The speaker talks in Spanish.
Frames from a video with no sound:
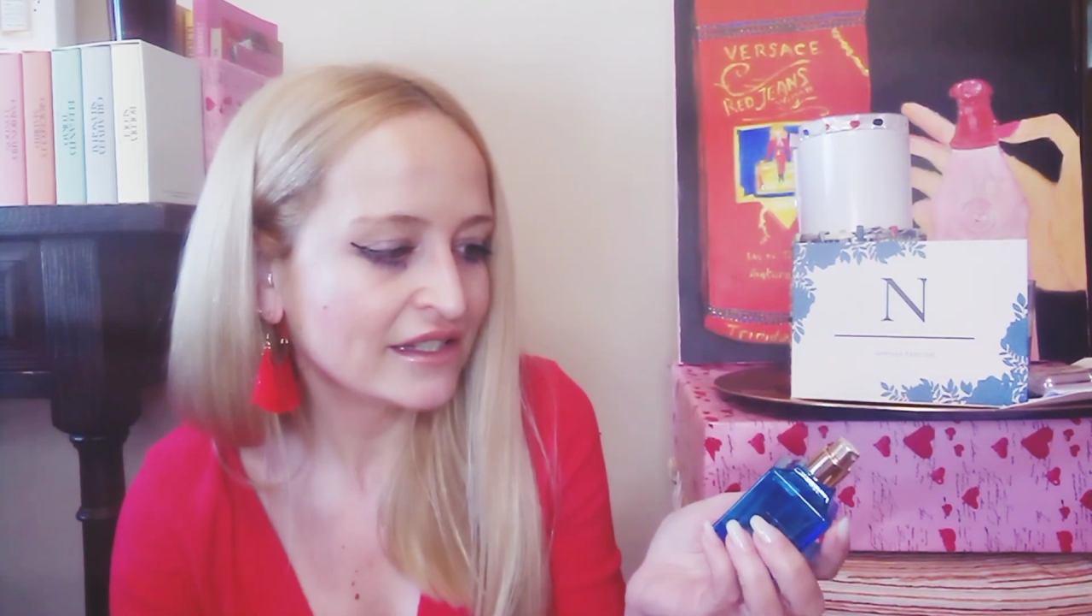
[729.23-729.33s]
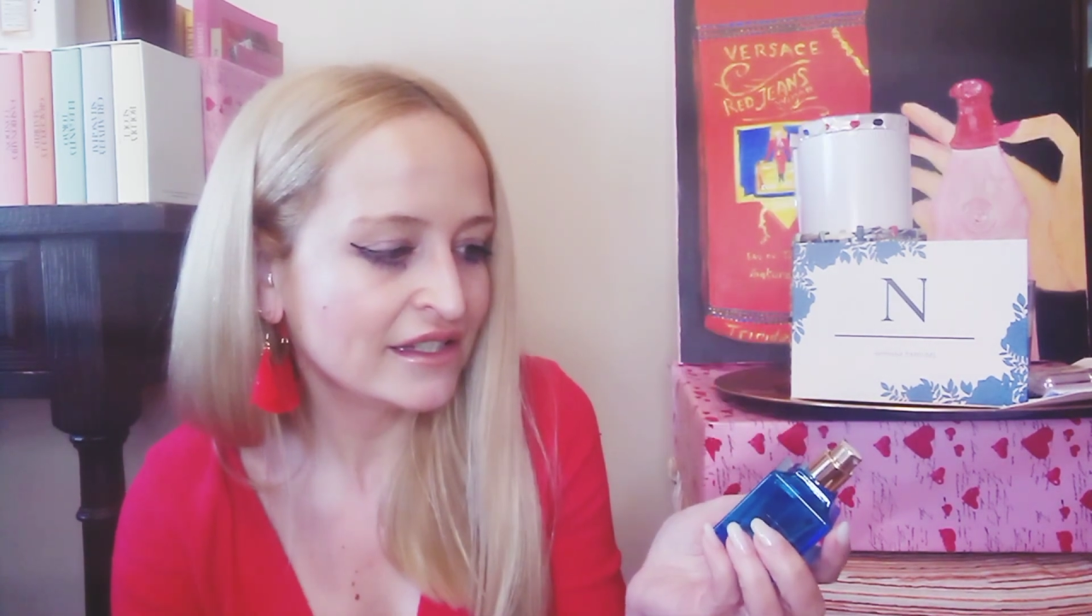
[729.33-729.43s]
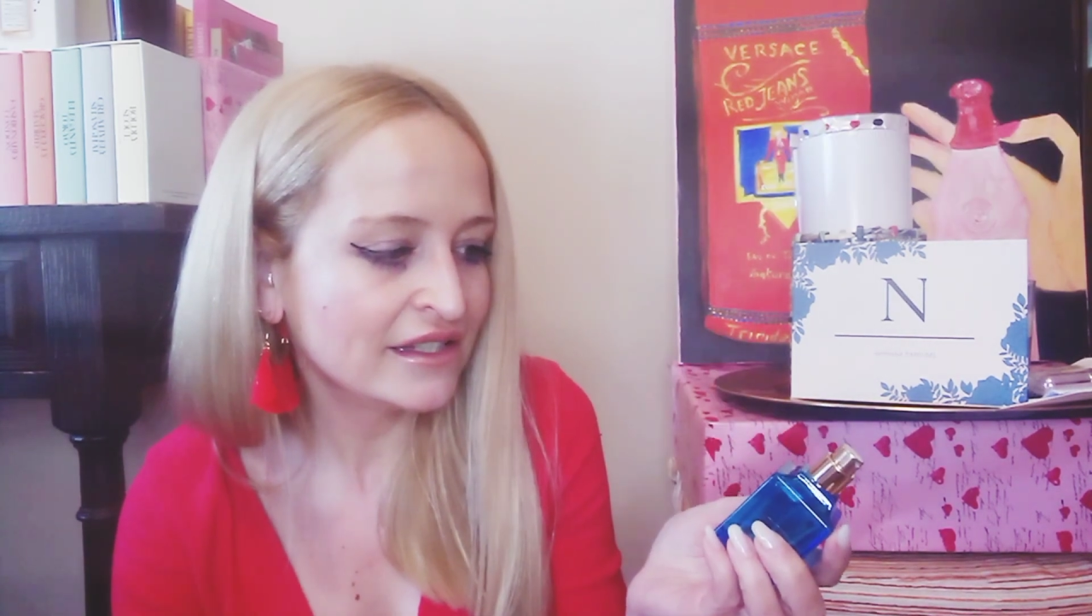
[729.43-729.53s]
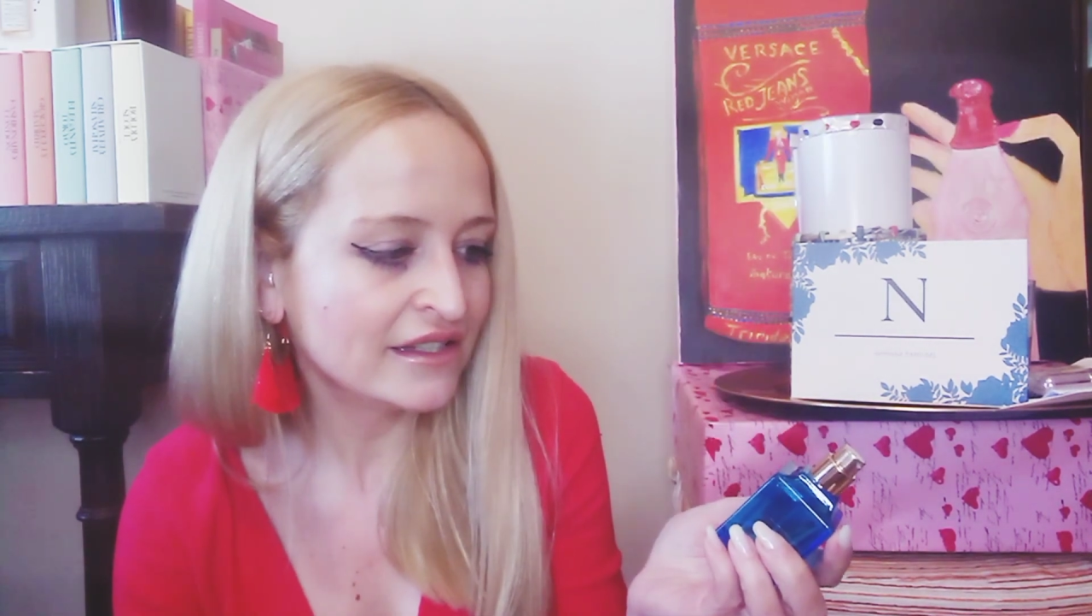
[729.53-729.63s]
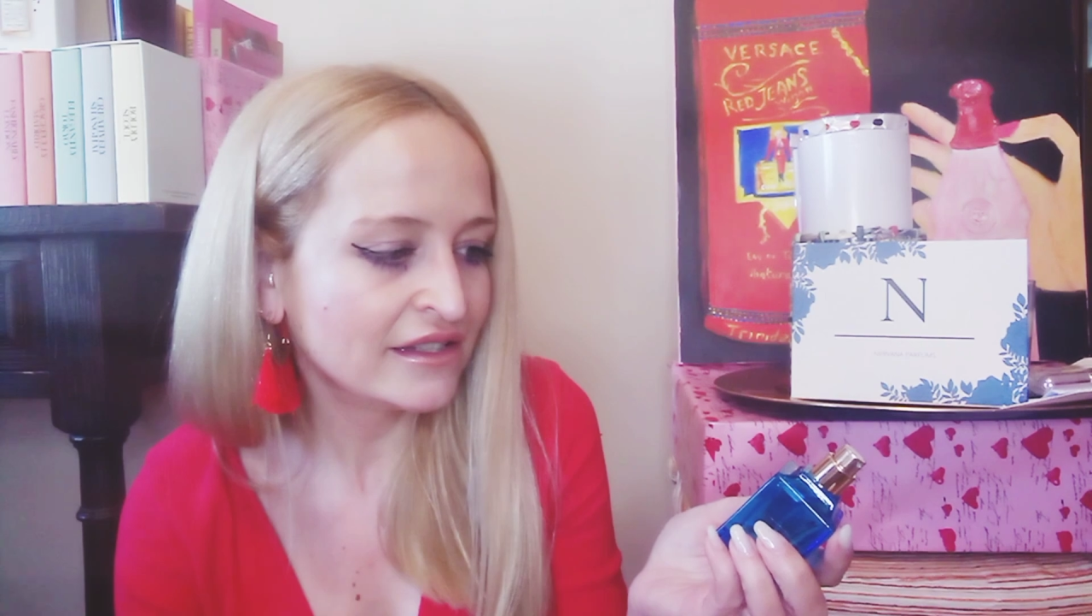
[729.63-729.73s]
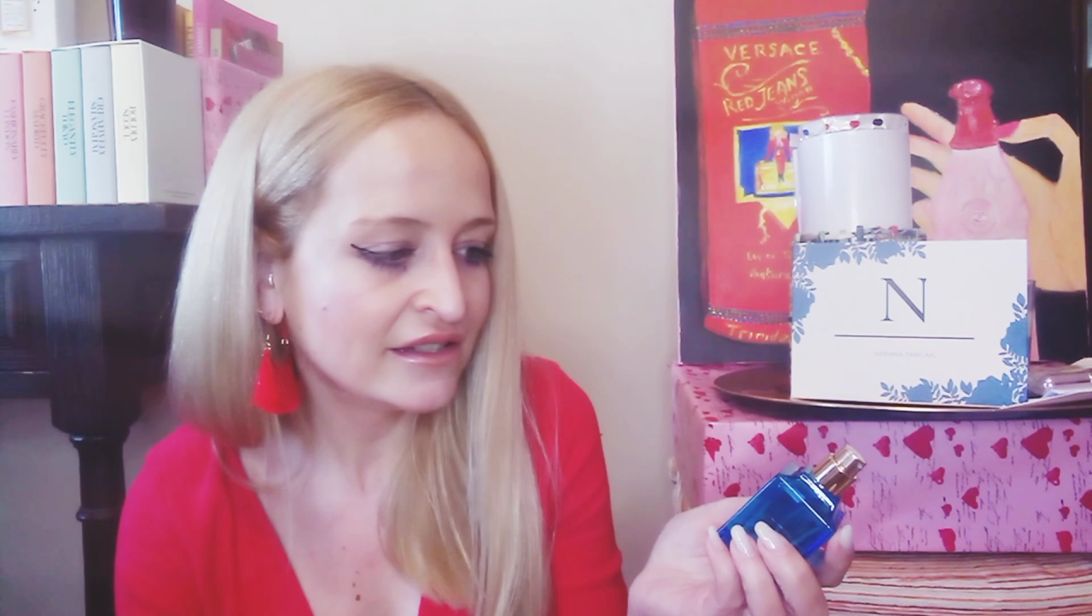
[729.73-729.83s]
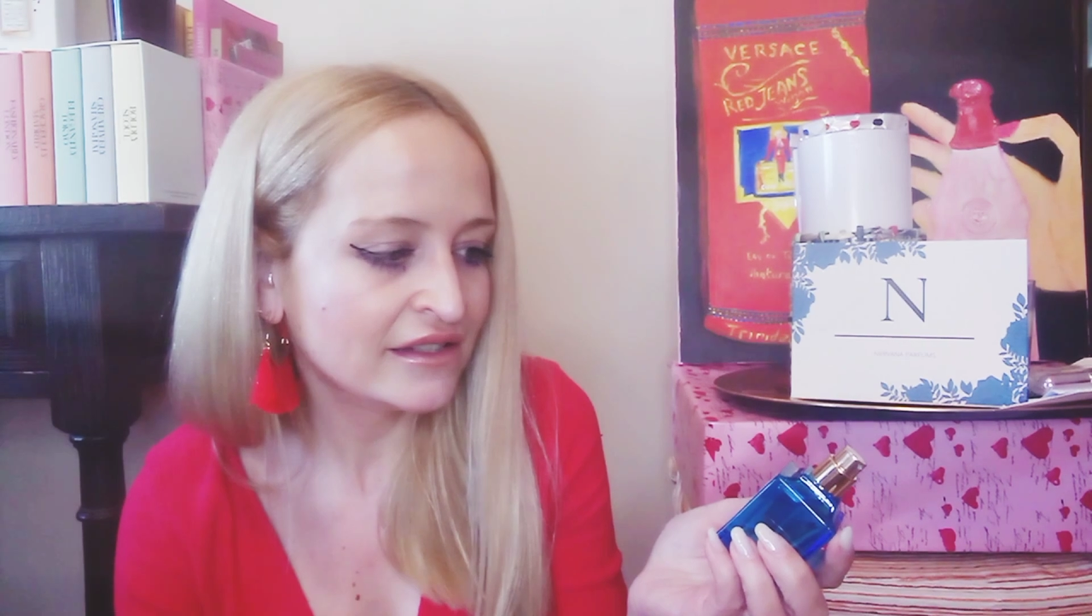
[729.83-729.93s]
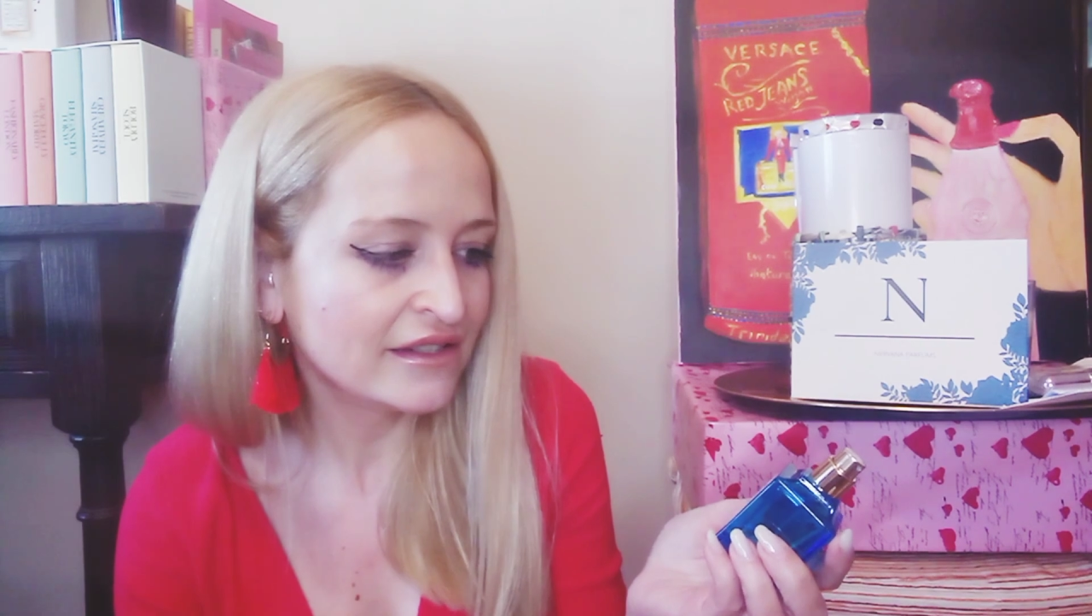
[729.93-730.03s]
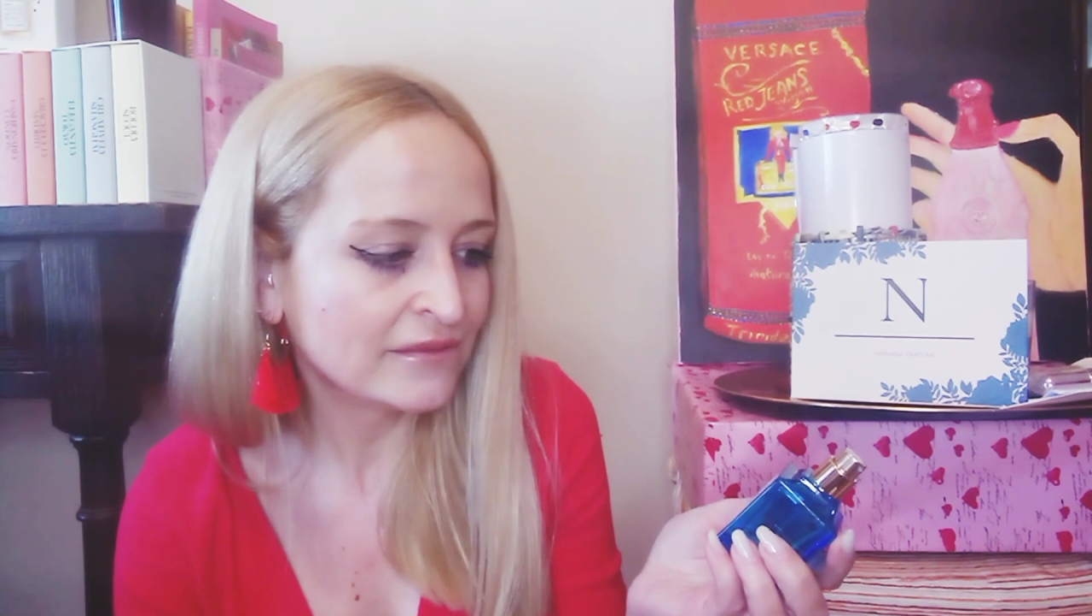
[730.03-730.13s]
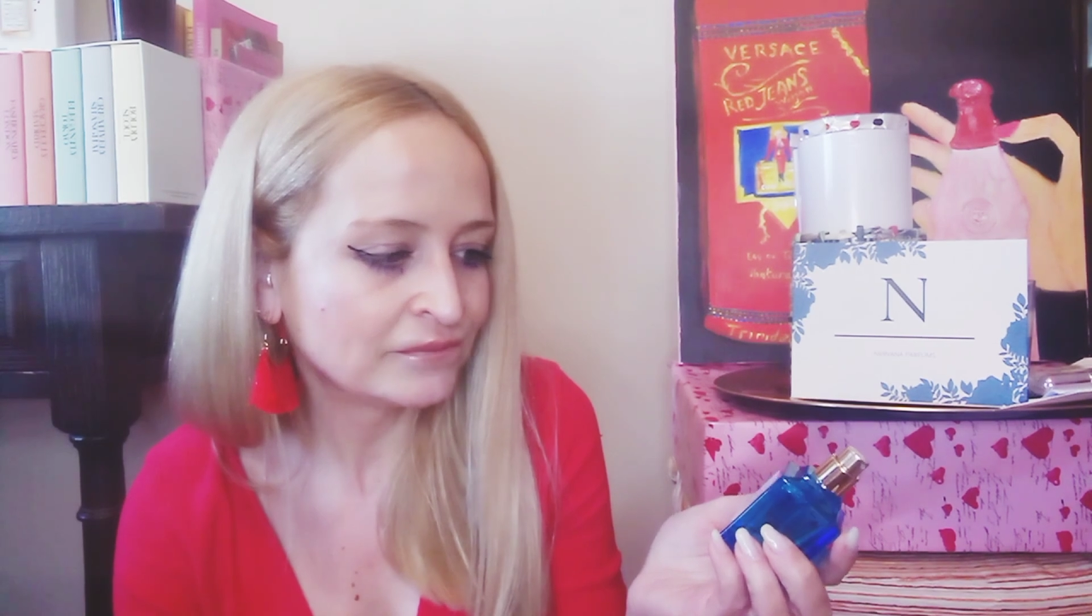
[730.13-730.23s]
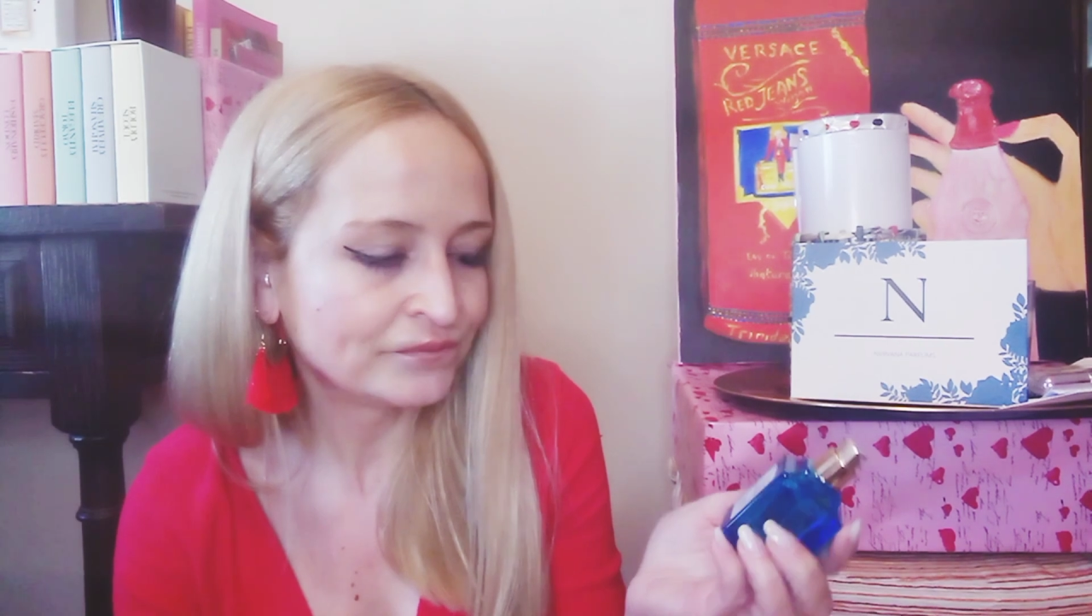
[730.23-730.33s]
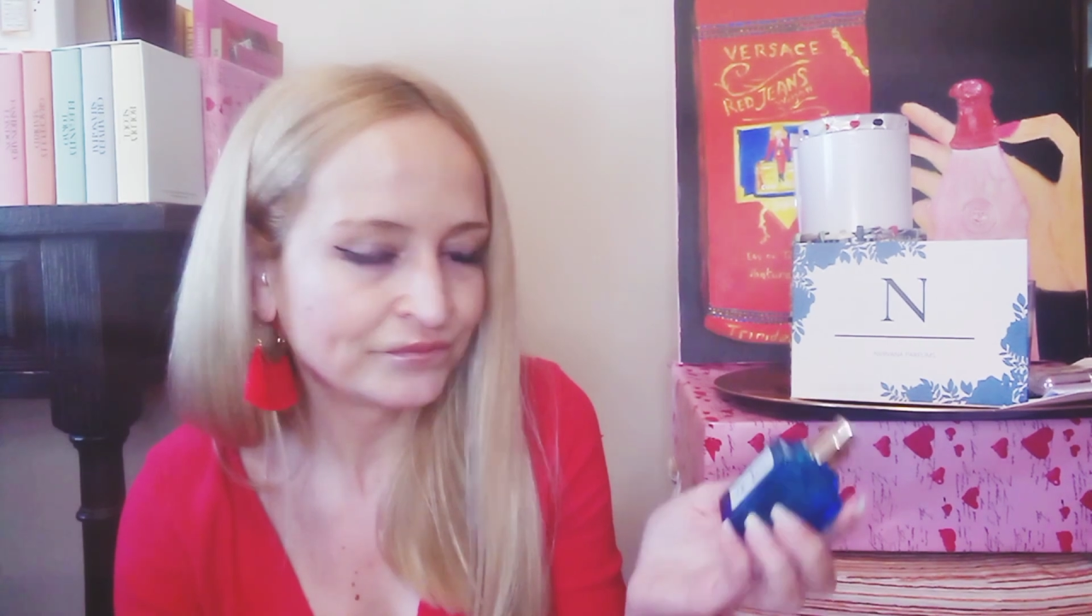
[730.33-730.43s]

y